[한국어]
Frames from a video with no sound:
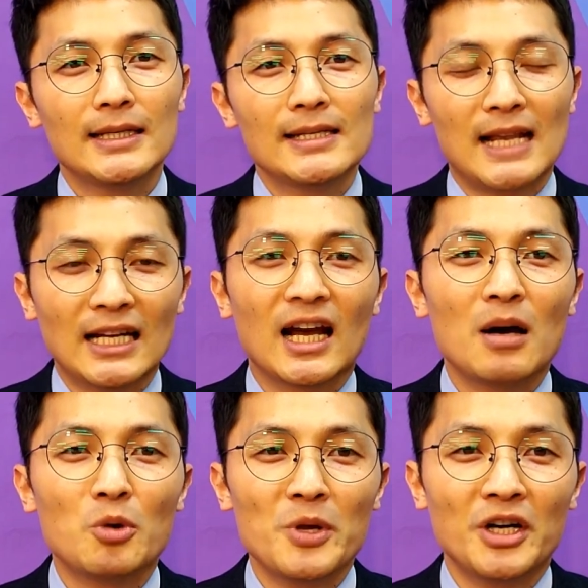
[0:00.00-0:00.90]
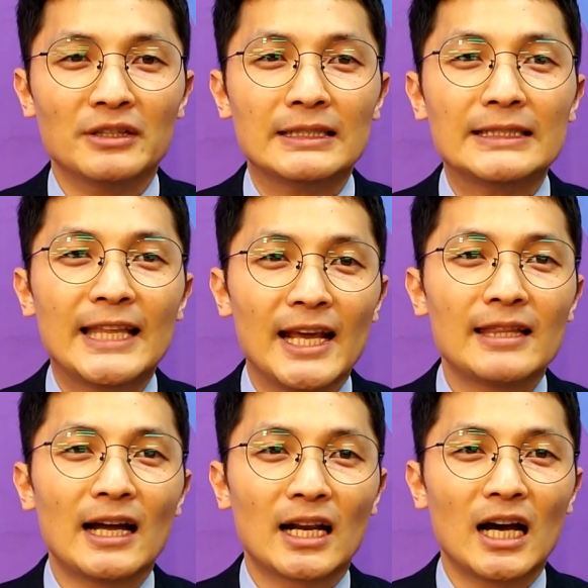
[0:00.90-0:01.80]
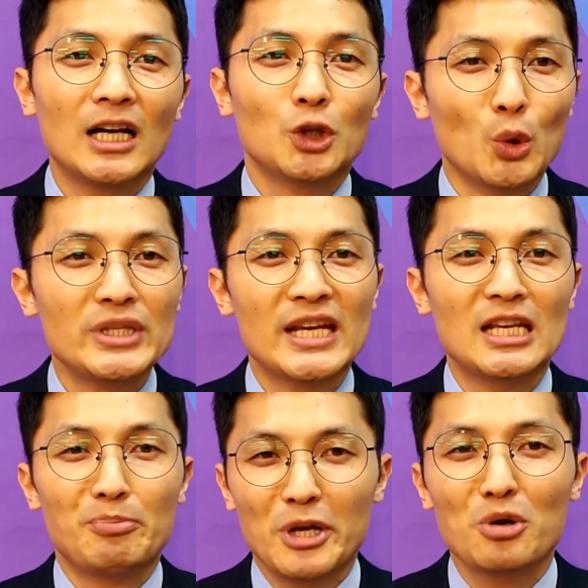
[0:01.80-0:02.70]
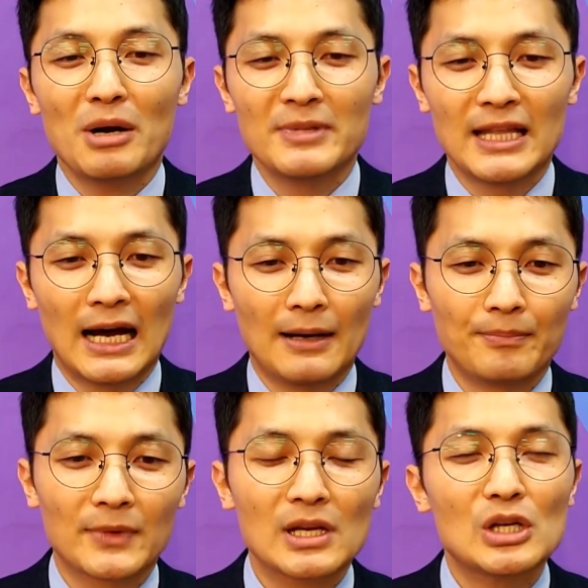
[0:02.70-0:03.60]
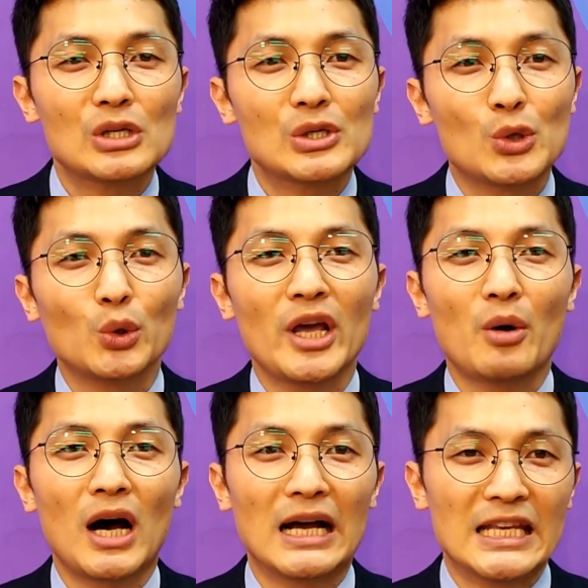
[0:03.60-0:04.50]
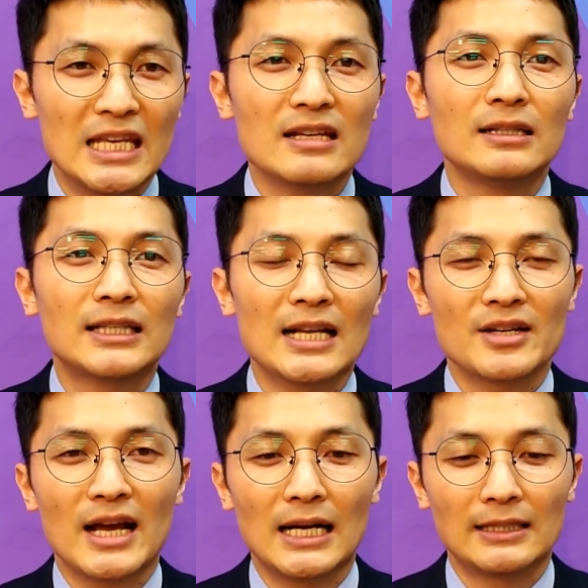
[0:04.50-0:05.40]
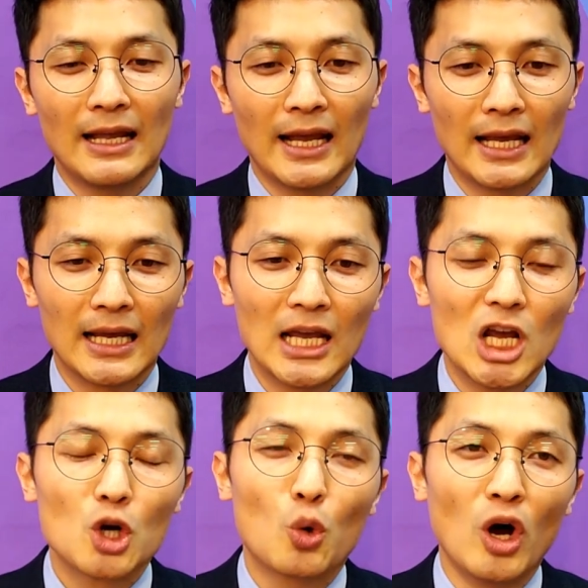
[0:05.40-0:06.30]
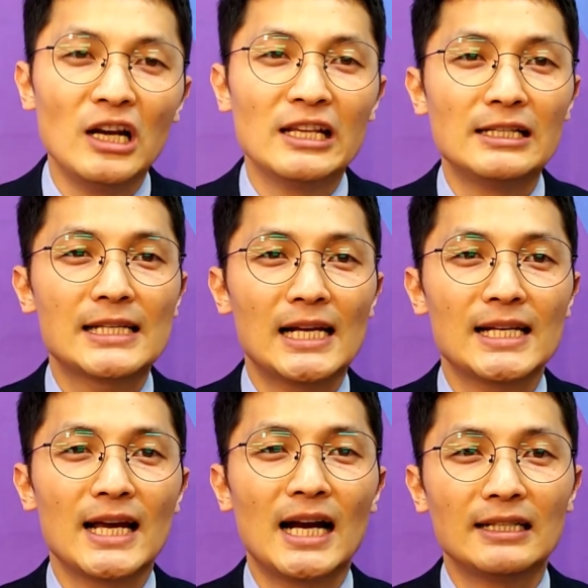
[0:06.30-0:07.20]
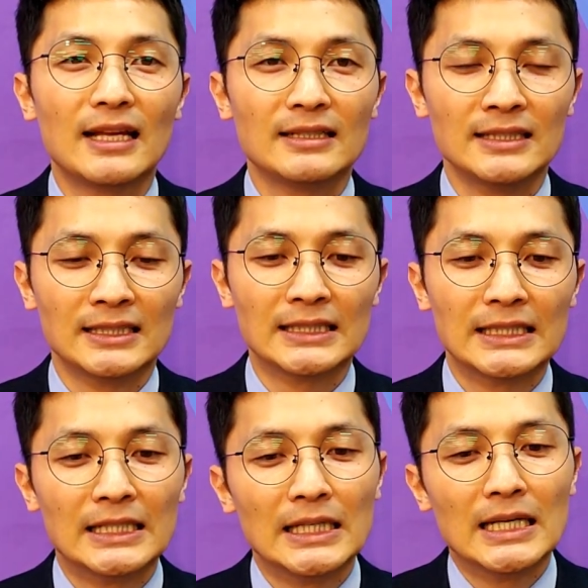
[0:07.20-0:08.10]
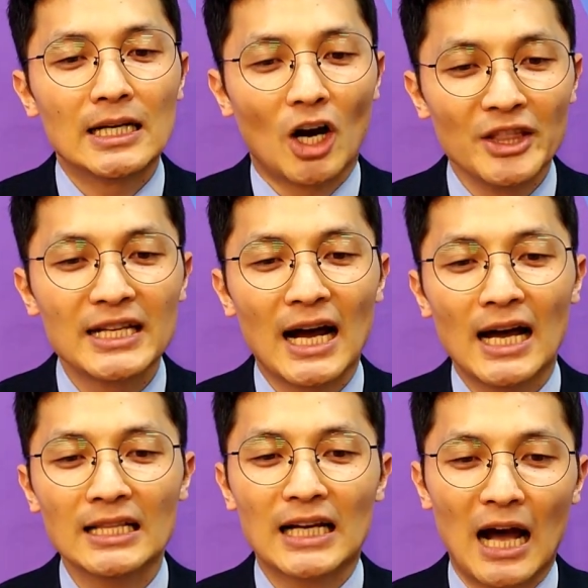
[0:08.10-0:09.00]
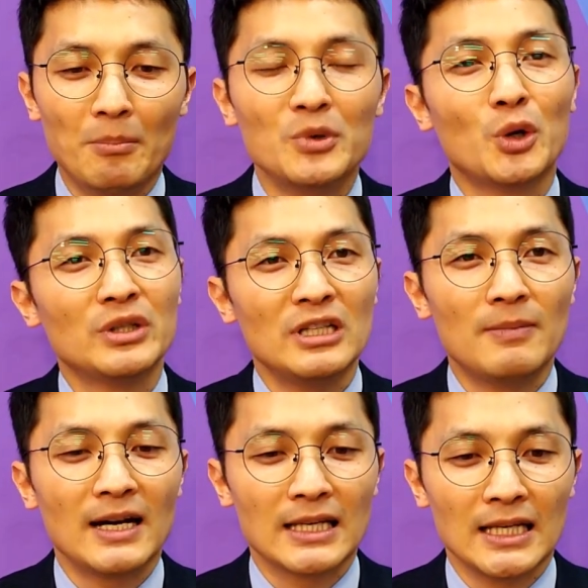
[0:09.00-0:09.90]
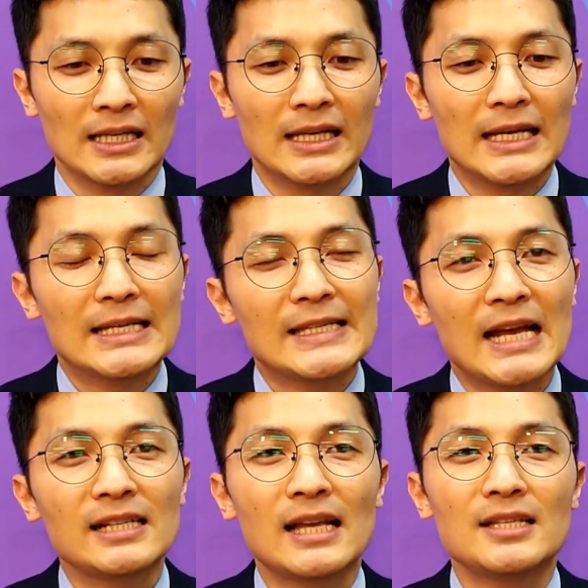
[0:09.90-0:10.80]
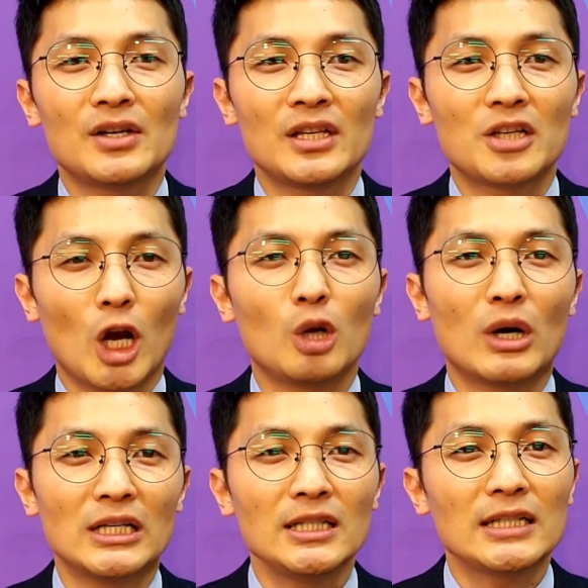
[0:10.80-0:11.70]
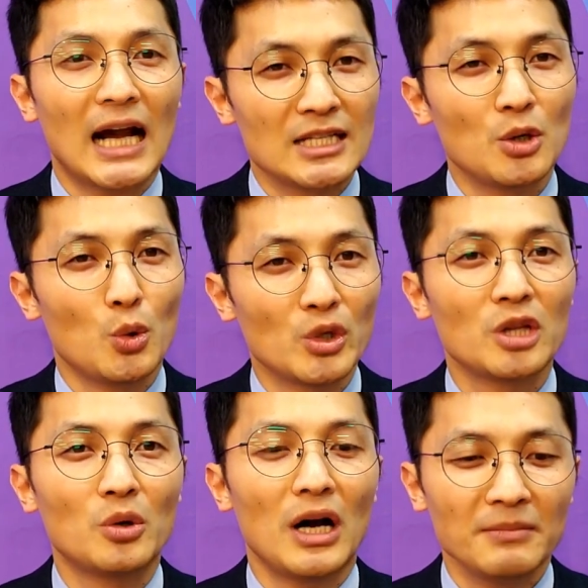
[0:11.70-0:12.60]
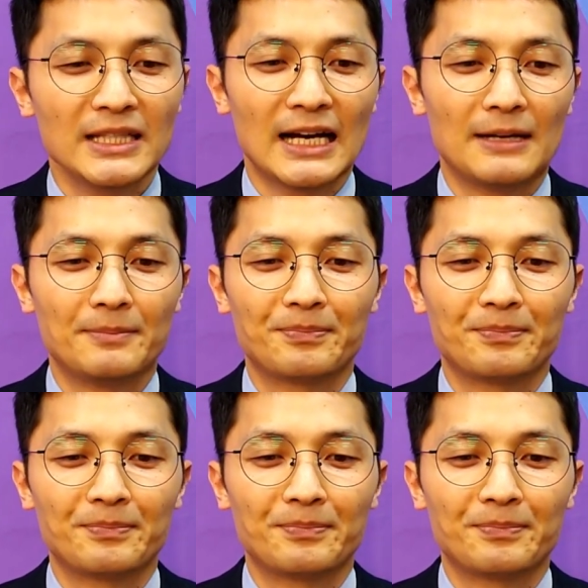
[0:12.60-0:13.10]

살다가 보면 때에 따라 논쟁이 필요합니다. 손해와 이익을 따져야 할 때, 권리를 찾아야 할 때 등 건강한 감론을박이 생산적인 결과를 가져오기도 합니다.